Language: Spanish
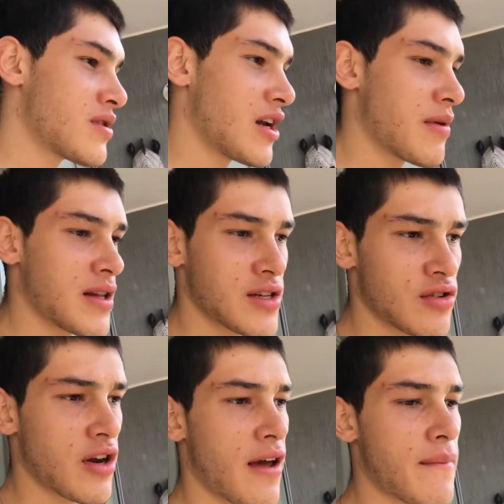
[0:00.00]

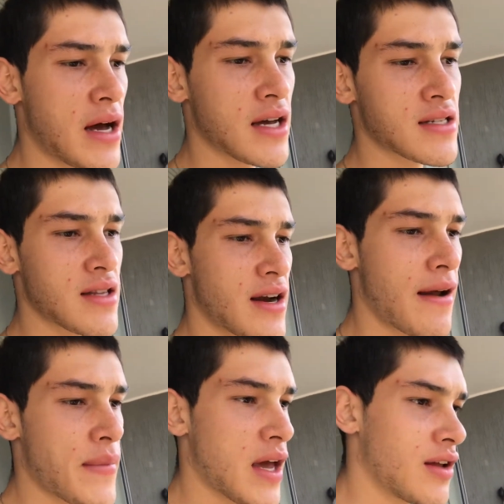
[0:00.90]
alimentación y demás,
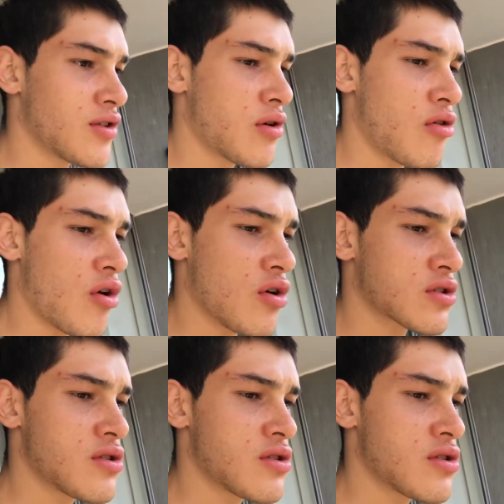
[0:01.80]
entrenamiento, vlogs,